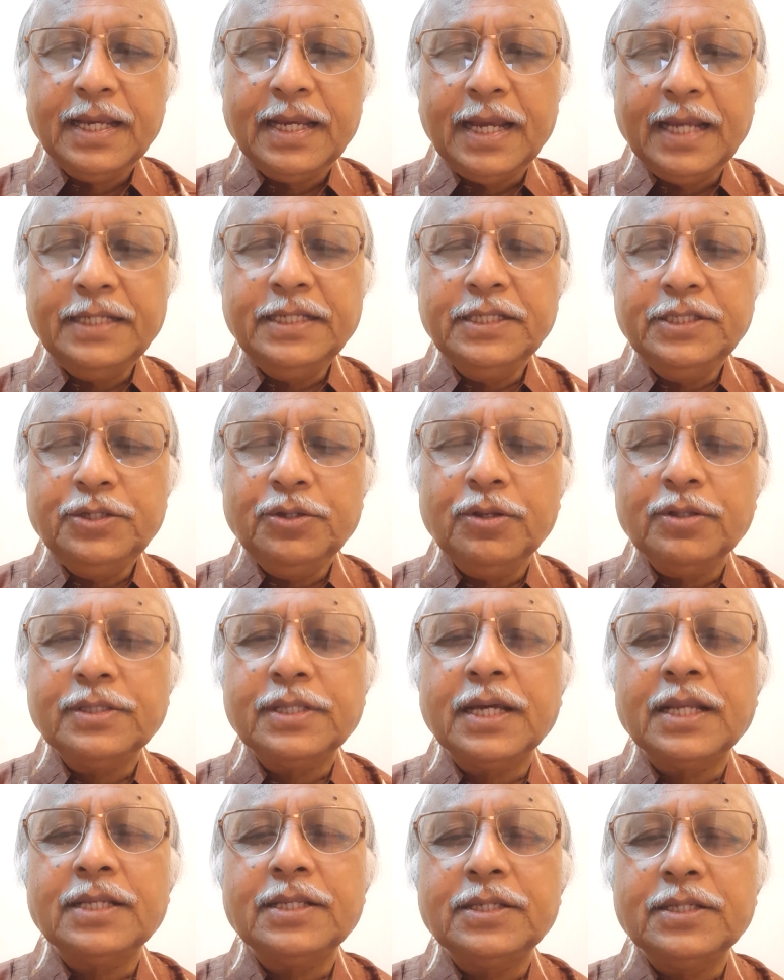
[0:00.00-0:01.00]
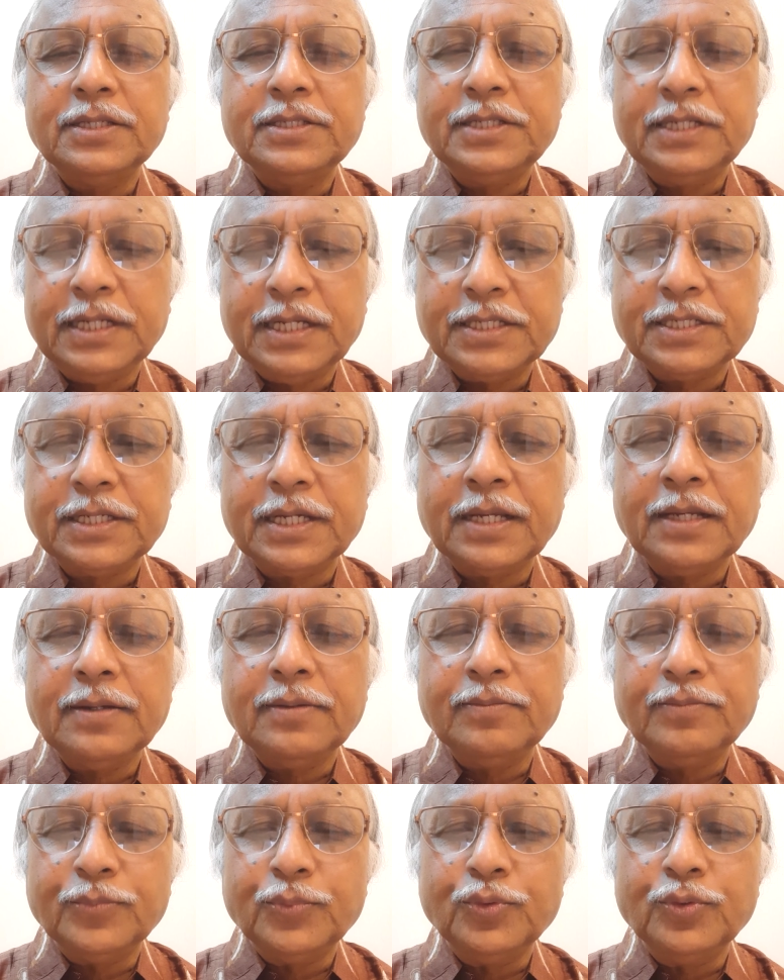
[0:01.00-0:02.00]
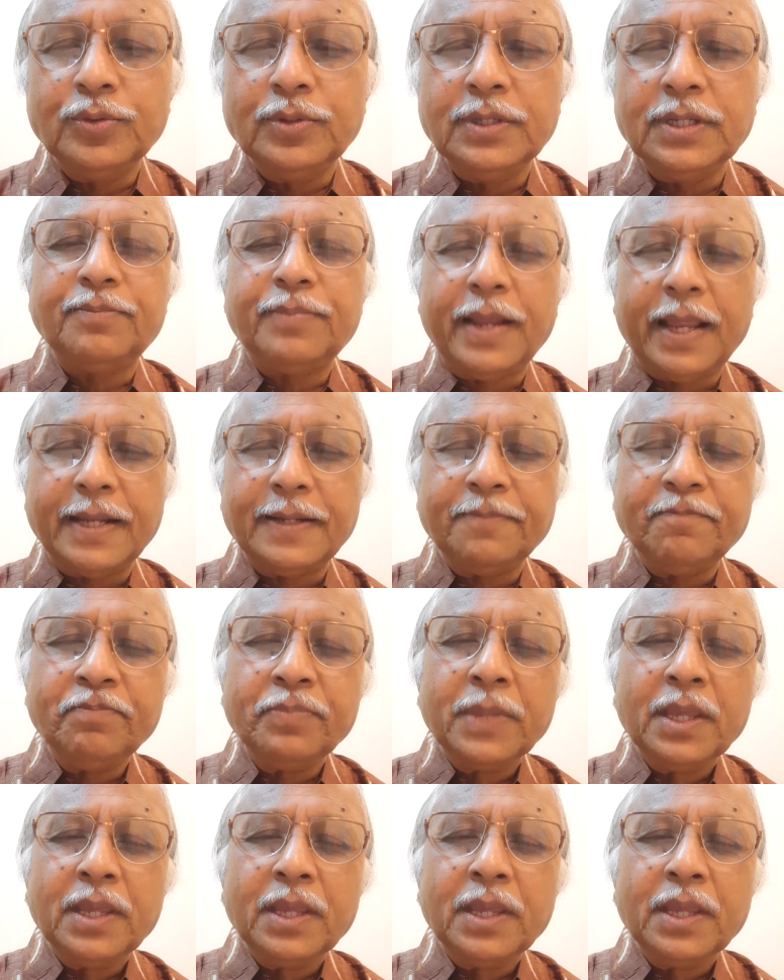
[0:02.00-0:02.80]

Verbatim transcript: এটি ছিল তার চিকিৎসার মূল প্ল্যান